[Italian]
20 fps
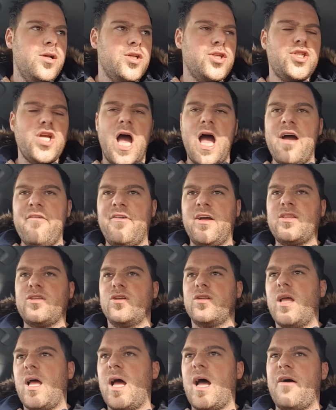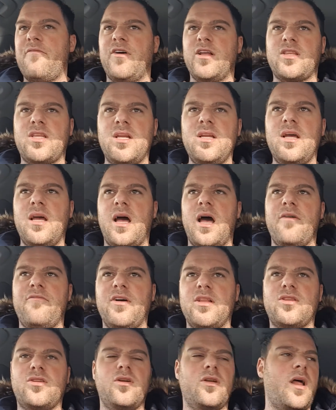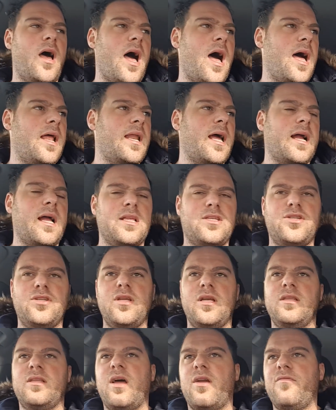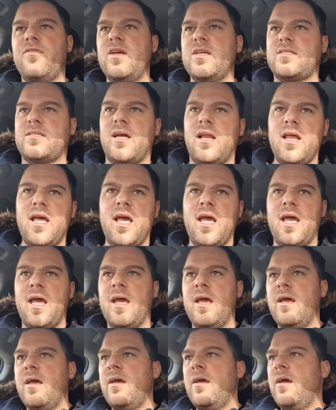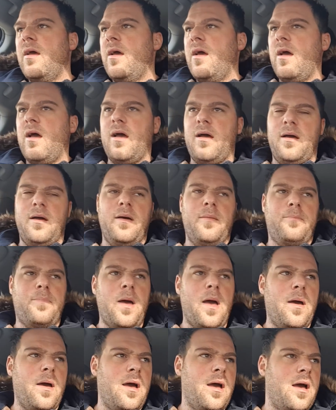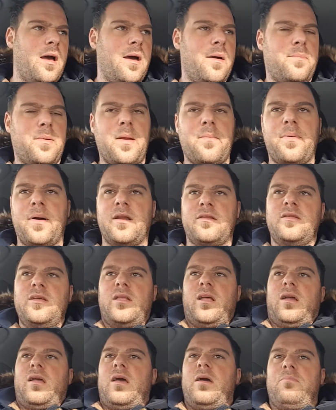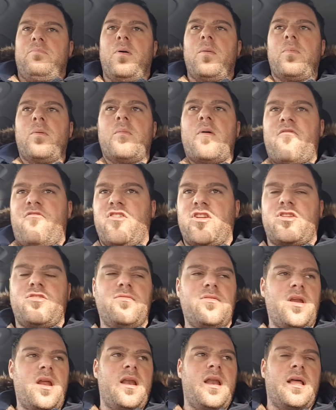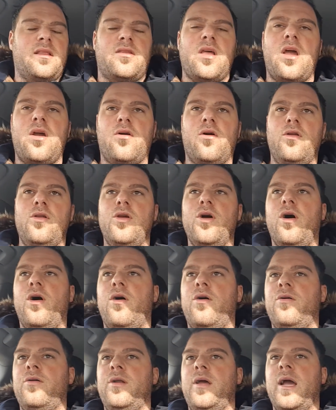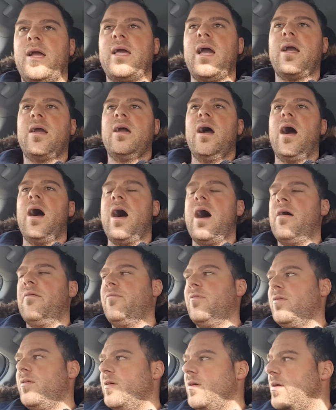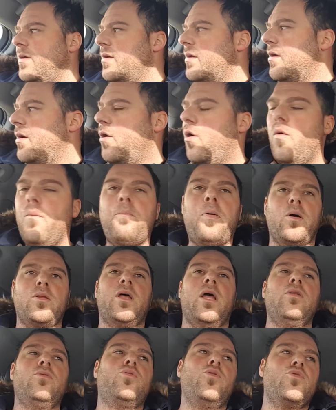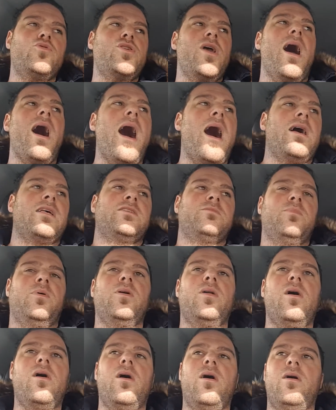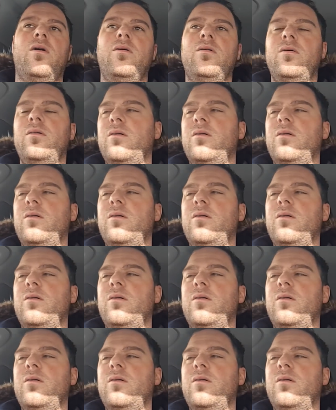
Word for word: Cioè hai fatto, da, fatto, hai fatto una, una cazzo di intervista lì eh, per, prepartita che proprio mi ha fatto venire là te i coglioni. Che cavolo! Un po' di entusiasmo, no?